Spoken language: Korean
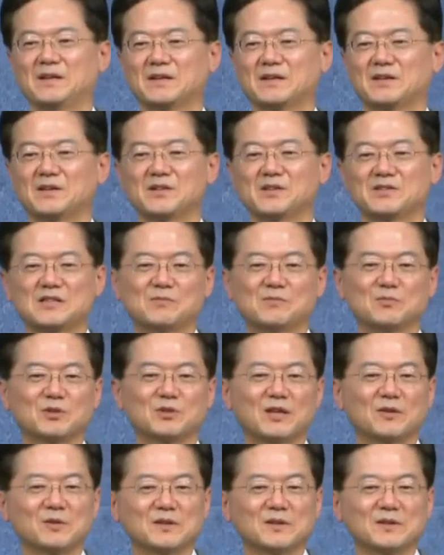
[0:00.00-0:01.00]
그래서
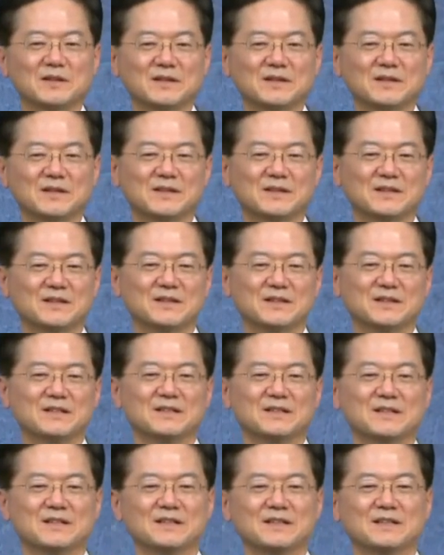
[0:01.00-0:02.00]
잘못하면
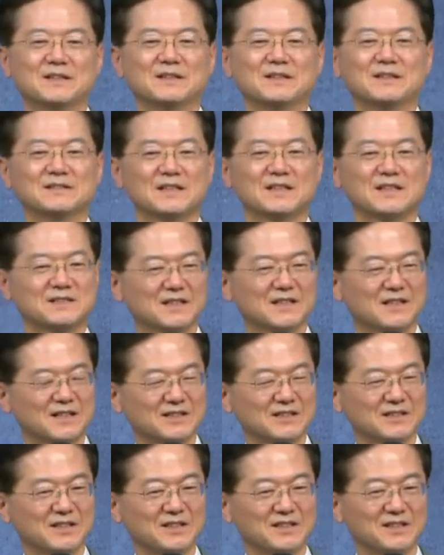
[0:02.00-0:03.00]
사자가
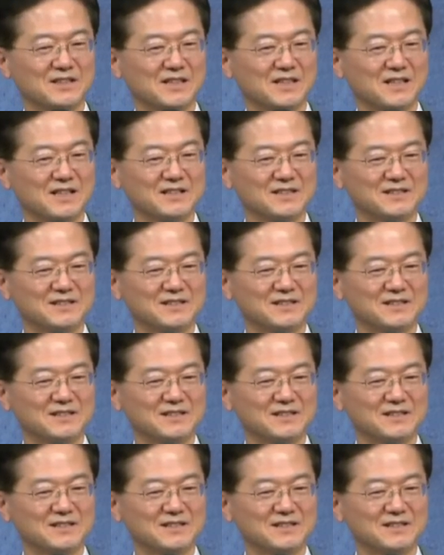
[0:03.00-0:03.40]
길에 있다,